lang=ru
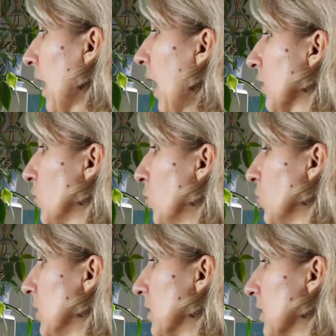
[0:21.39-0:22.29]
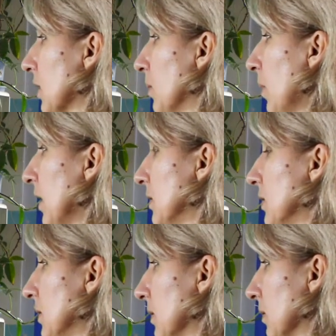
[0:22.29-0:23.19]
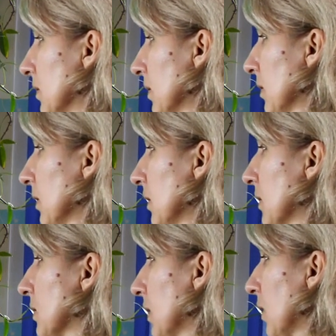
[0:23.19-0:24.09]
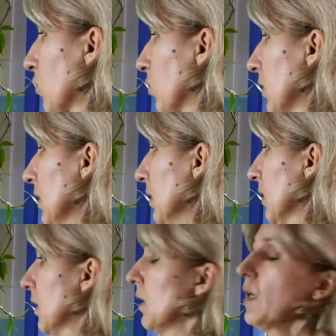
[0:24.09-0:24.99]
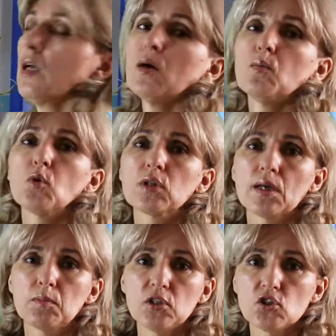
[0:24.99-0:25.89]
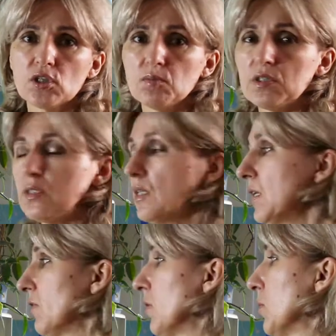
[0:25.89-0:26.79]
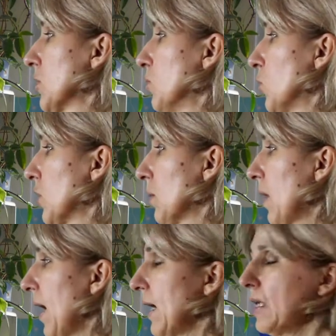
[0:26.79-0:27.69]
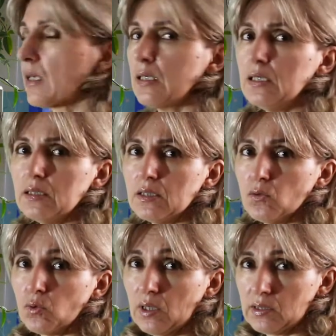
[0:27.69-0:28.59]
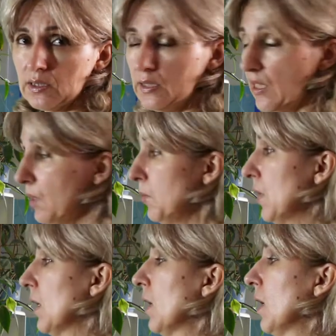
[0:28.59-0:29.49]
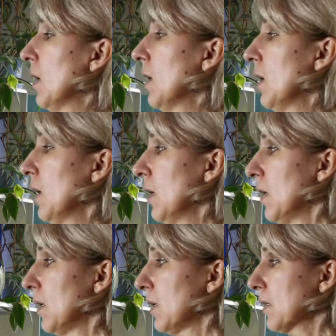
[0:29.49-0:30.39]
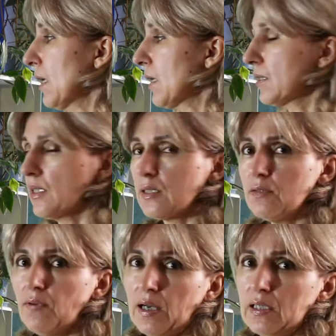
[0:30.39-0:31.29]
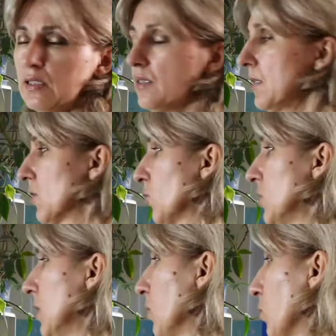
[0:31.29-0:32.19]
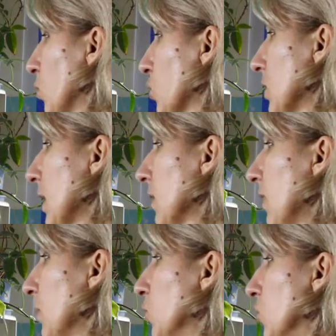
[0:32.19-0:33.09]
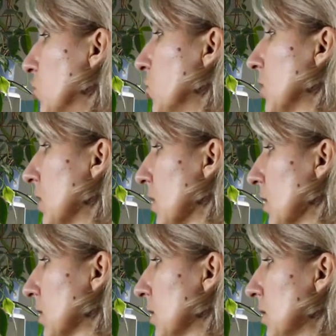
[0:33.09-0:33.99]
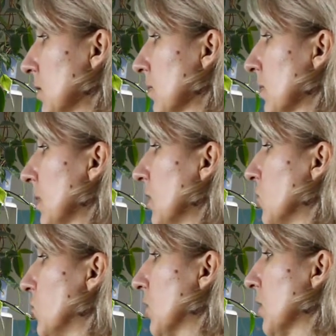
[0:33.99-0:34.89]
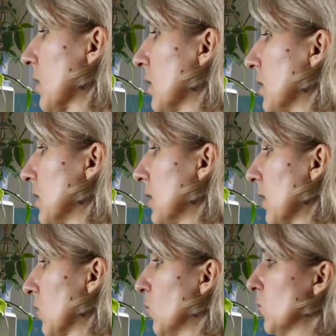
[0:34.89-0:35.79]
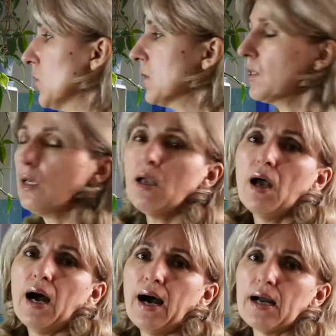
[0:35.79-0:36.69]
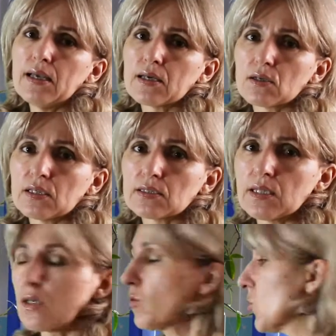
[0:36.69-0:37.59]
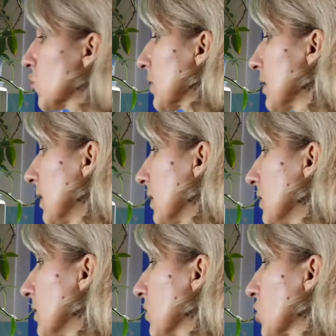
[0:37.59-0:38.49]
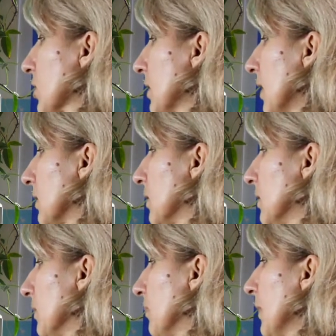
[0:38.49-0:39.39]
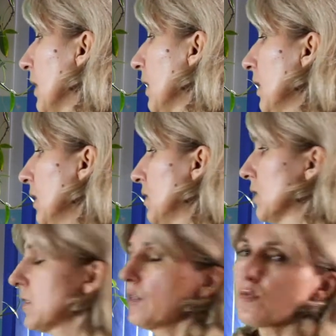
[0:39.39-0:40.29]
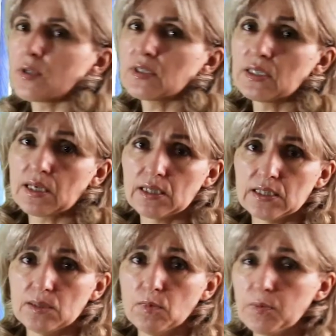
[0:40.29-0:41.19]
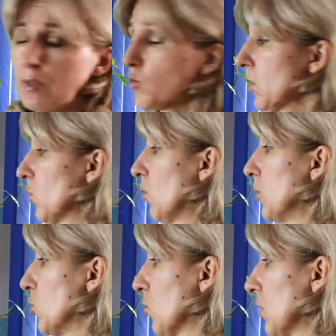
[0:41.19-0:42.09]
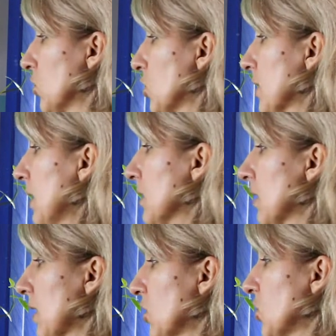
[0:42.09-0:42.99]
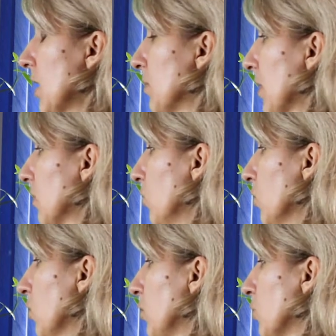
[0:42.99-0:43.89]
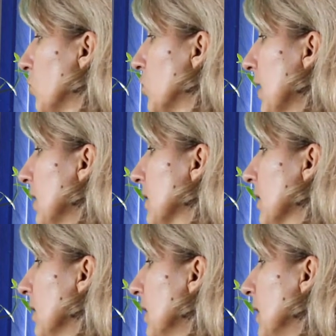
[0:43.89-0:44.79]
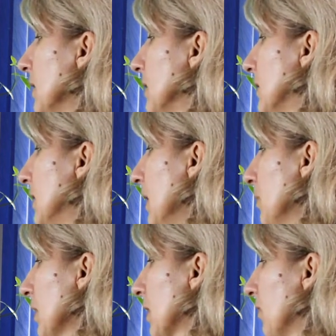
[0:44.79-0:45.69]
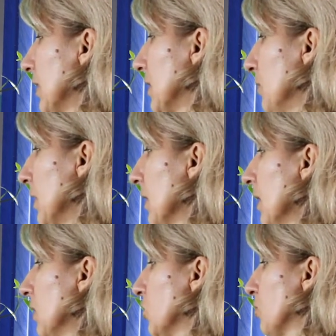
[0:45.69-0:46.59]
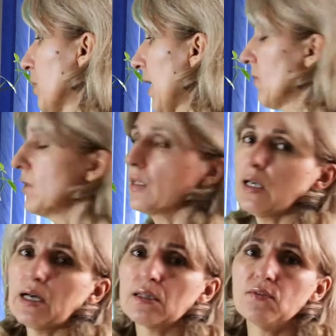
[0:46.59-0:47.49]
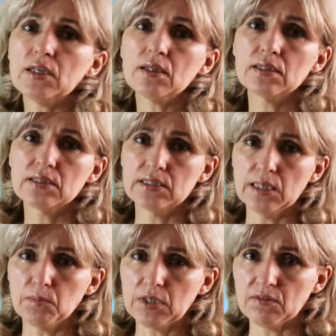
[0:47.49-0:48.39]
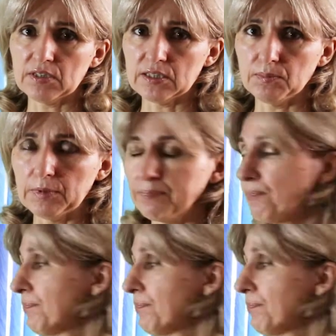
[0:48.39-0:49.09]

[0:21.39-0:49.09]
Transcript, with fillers: относится к массе кислорода. По табличке Менделеева мы смотрим, АР лития у нас 7. А, так как здесь 2 лития, то 7 умножить на 2 будет 14. 14 относится, АР кислорода 16, к 16. Эти цифры сократимы, потому что они оба четных числа. Сокращаем на двойку, получается 7 к 8. Значит, правильный ответ 7 к 8.